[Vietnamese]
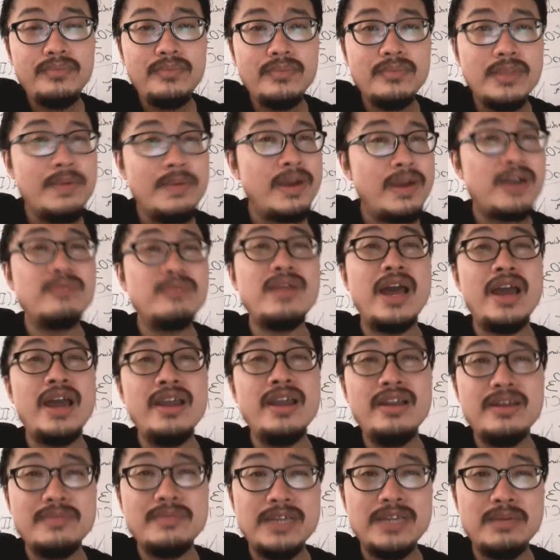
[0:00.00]
nhưng mà không
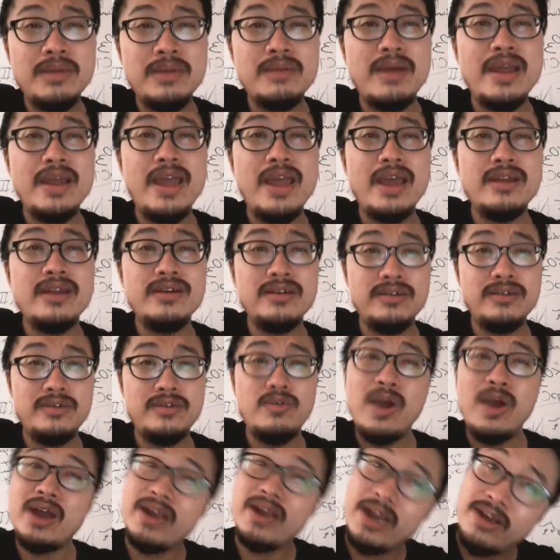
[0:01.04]
thể làm sao mất 7 e được
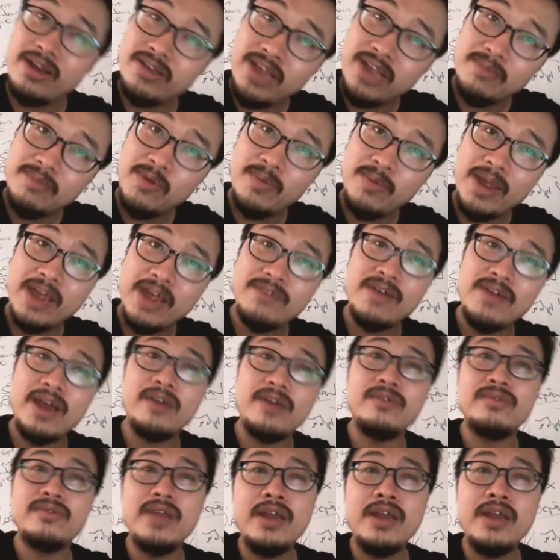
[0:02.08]
hoặc là nó nhận một e vào